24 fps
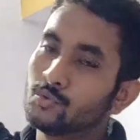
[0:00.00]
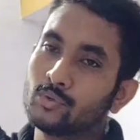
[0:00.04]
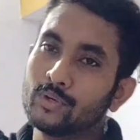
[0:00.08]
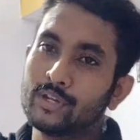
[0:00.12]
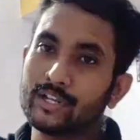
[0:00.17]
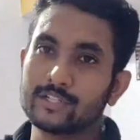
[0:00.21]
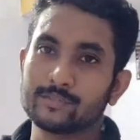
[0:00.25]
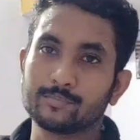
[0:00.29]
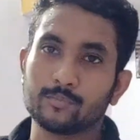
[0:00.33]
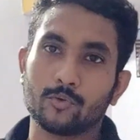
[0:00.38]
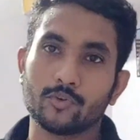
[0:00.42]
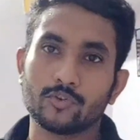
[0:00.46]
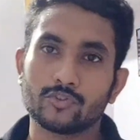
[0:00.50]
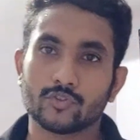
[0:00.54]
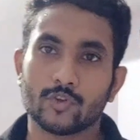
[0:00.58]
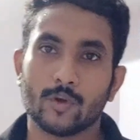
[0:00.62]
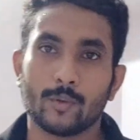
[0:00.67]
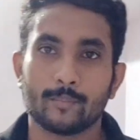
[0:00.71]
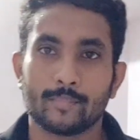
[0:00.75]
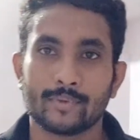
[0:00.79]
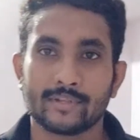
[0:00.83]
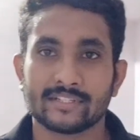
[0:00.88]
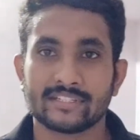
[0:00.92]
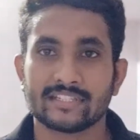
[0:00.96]
दूर एक स्पोर्ट्स
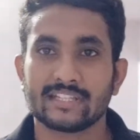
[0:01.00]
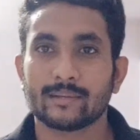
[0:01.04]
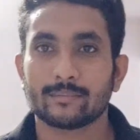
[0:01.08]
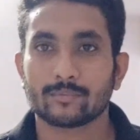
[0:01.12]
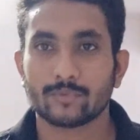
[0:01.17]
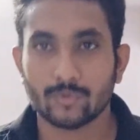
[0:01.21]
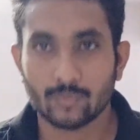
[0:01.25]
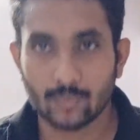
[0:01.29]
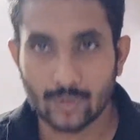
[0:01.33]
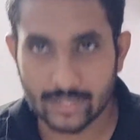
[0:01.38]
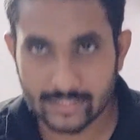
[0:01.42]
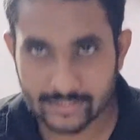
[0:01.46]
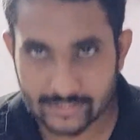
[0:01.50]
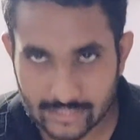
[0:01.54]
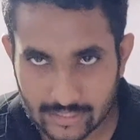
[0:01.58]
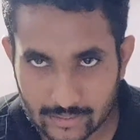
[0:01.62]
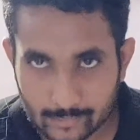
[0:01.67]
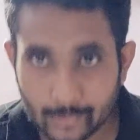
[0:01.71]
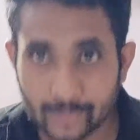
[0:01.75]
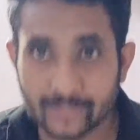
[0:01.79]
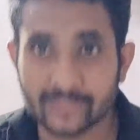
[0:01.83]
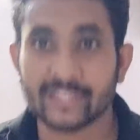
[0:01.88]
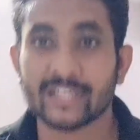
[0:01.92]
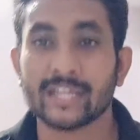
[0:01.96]
कॉम्प्लेक्स है आपको वहाँ
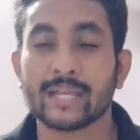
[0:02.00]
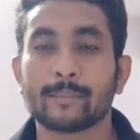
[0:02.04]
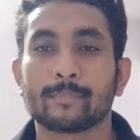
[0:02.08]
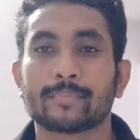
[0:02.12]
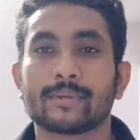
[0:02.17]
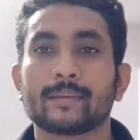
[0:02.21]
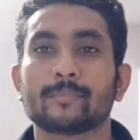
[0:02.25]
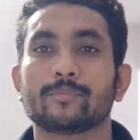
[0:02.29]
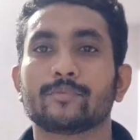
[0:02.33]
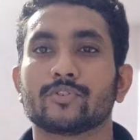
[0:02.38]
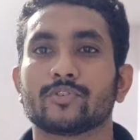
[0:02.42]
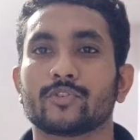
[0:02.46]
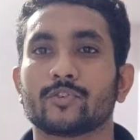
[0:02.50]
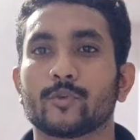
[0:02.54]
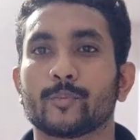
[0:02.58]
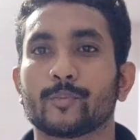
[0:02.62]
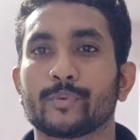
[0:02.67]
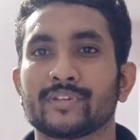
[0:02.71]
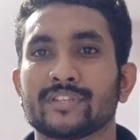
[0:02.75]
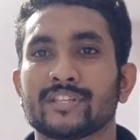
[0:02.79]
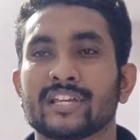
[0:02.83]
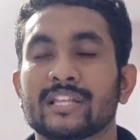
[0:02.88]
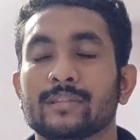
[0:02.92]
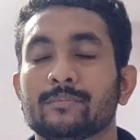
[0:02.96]
जाना पड़ता है आपके पूरे
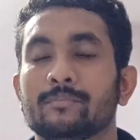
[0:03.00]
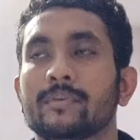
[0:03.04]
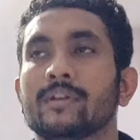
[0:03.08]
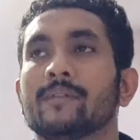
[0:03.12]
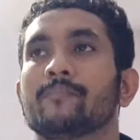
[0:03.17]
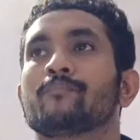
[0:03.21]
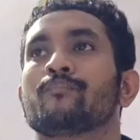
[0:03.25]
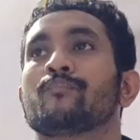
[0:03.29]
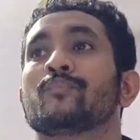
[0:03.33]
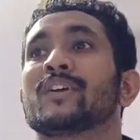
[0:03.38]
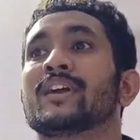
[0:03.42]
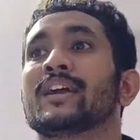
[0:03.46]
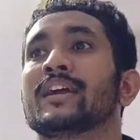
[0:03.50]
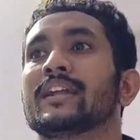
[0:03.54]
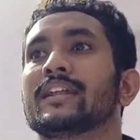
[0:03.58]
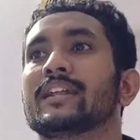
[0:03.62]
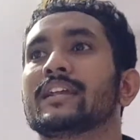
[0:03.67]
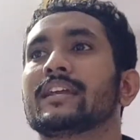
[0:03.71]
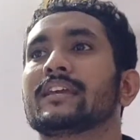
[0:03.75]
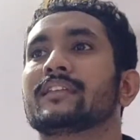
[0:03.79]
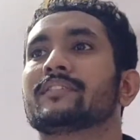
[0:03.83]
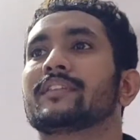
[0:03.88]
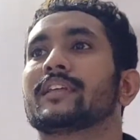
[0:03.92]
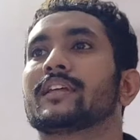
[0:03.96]
ग्रुप के साथ में
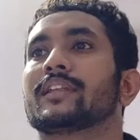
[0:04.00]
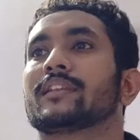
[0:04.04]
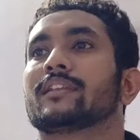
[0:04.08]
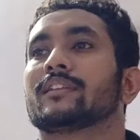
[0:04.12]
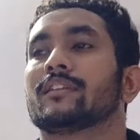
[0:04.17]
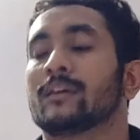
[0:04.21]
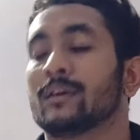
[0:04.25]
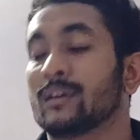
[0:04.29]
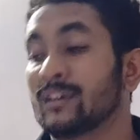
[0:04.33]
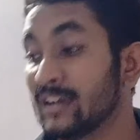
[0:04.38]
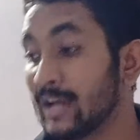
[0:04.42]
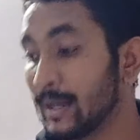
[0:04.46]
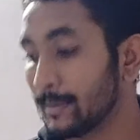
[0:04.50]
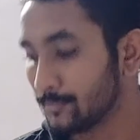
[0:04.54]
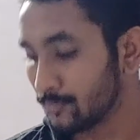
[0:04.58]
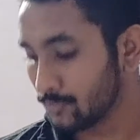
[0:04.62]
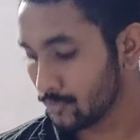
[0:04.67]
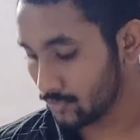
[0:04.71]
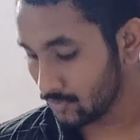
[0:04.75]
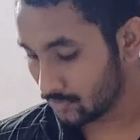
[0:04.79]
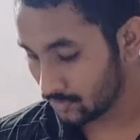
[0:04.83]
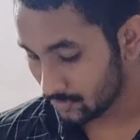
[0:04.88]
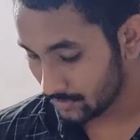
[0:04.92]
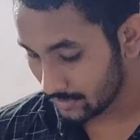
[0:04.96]
ठीक है देन
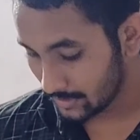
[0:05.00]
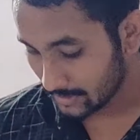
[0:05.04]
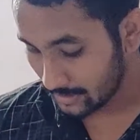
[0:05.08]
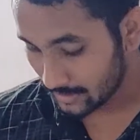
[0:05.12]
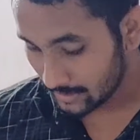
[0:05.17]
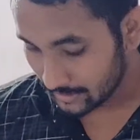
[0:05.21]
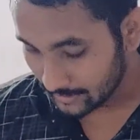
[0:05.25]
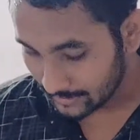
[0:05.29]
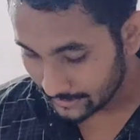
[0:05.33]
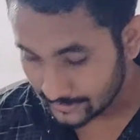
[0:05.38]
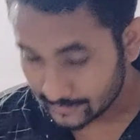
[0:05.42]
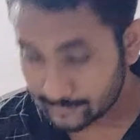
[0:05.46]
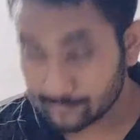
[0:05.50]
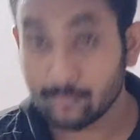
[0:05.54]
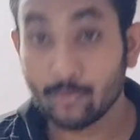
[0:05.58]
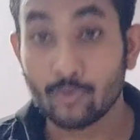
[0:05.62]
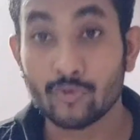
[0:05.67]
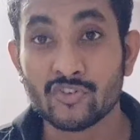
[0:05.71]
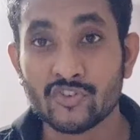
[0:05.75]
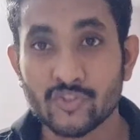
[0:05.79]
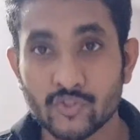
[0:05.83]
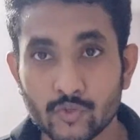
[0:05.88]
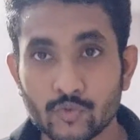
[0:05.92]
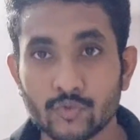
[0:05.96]
आपको
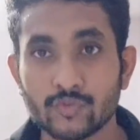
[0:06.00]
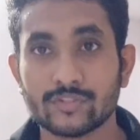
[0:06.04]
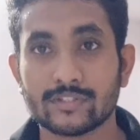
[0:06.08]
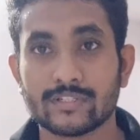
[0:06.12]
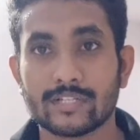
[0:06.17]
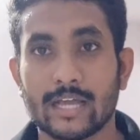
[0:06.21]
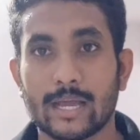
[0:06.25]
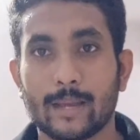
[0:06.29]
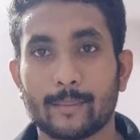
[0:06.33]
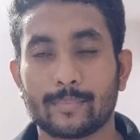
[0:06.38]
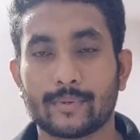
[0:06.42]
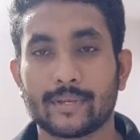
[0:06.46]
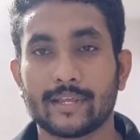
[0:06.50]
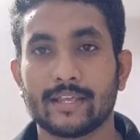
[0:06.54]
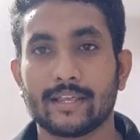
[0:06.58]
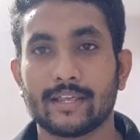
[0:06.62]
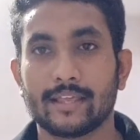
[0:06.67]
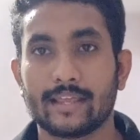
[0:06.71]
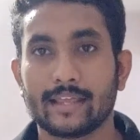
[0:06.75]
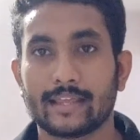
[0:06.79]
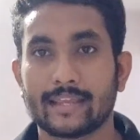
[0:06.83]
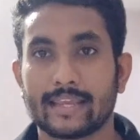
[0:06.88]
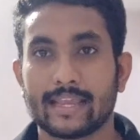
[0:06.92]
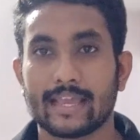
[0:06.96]
स्पोर्ट्स शूज आपके
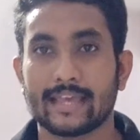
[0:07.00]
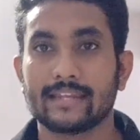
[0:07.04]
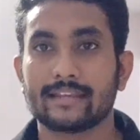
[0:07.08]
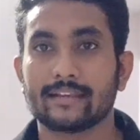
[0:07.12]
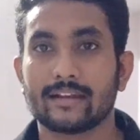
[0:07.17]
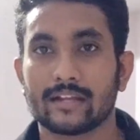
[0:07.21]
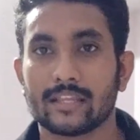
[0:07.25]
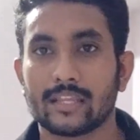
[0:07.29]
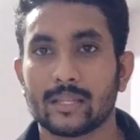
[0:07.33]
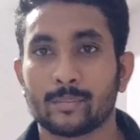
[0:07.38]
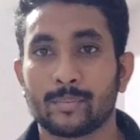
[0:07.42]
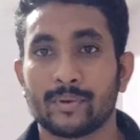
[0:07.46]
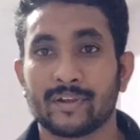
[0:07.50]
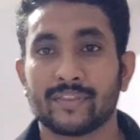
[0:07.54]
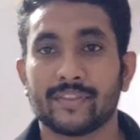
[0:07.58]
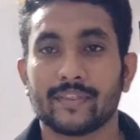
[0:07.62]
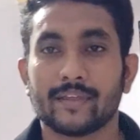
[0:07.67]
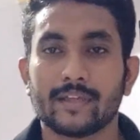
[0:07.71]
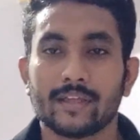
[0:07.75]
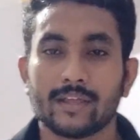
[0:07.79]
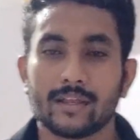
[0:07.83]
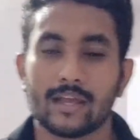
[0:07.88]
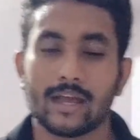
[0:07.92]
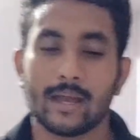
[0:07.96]
कैरी करने
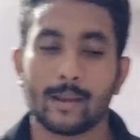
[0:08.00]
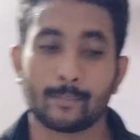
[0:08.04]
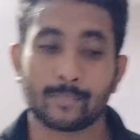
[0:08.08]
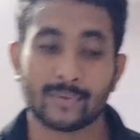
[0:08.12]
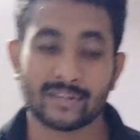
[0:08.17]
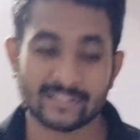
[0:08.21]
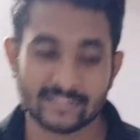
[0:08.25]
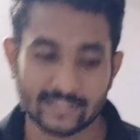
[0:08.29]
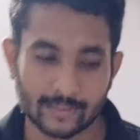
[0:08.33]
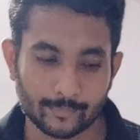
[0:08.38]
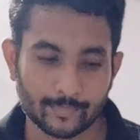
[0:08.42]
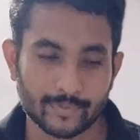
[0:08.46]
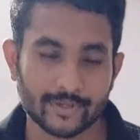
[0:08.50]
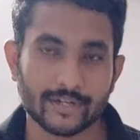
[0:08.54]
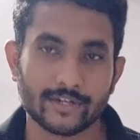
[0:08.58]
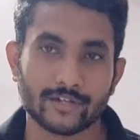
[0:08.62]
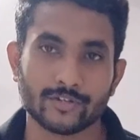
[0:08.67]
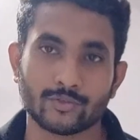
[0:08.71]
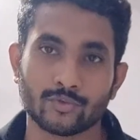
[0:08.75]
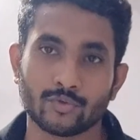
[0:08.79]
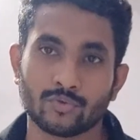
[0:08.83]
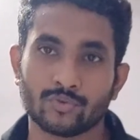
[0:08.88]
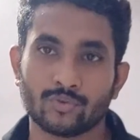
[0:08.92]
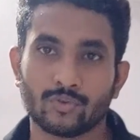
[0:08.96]
पड़ते हैं आपके
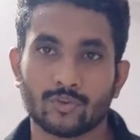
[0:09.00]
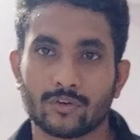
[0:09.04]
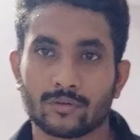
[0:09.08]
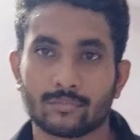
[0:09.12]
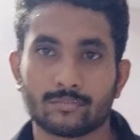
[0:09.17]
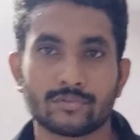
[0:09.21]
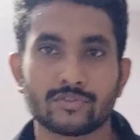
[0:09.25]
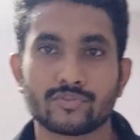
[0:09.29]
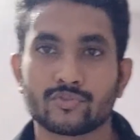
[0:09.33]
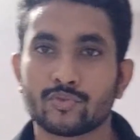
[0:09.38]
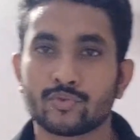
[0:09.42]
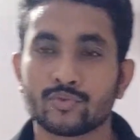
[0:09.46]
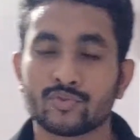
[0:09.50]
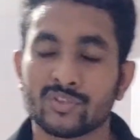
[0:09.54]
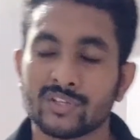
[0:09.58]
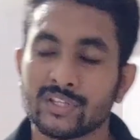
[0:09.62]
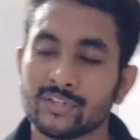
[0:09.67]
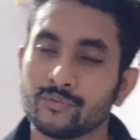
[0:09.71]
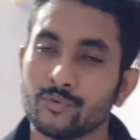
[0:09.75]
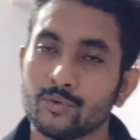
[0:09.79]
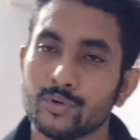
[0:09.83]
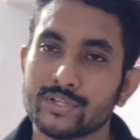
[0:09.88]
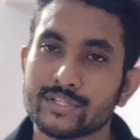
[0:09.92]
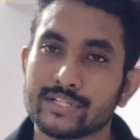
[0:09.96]
सेपरेट जो नॉर्मल शूज
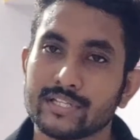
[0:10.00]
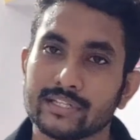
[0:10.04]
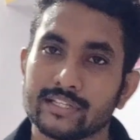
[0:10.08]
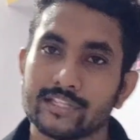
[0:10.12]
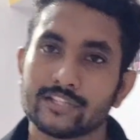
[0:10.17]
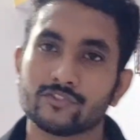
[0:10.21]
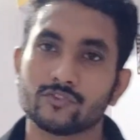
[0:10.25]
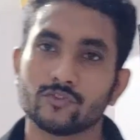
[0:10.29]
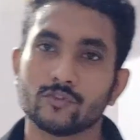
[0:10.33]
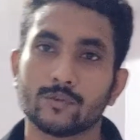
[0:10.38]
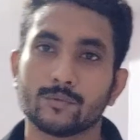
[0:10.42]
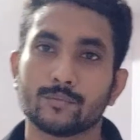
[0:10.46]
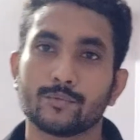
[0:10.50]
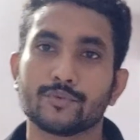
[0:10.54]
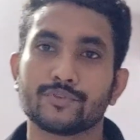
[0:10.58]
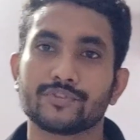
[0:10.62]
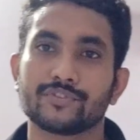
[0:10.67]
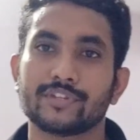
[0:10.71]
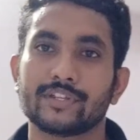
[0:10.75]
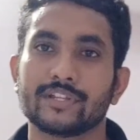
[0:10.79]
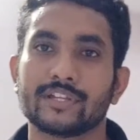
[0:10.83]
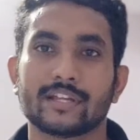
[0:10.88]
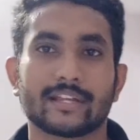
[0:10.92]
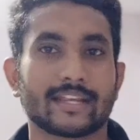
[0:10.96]
होते हैं वो नहीं चलते स्नो
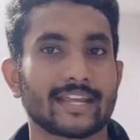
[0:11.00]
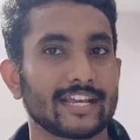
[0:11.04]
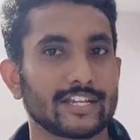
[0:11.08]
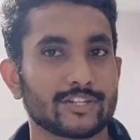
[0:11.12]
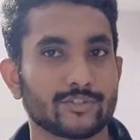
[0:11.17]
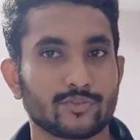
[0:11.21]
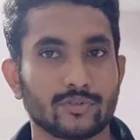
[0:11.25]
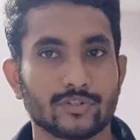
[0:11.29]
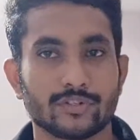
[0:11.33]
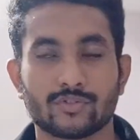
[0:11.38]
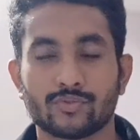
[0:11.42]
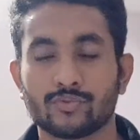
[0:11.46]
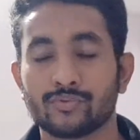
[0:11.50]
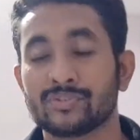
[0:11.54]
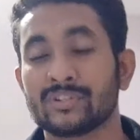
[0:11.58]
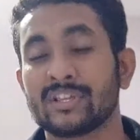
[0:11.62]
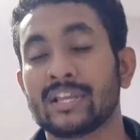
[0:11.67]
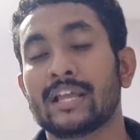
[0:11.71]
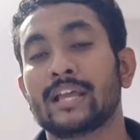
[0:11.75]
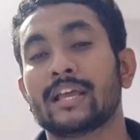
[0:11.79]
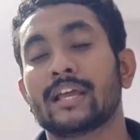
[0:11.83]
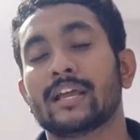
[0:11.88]
बूट्स नहीं ना कैजुअल शूज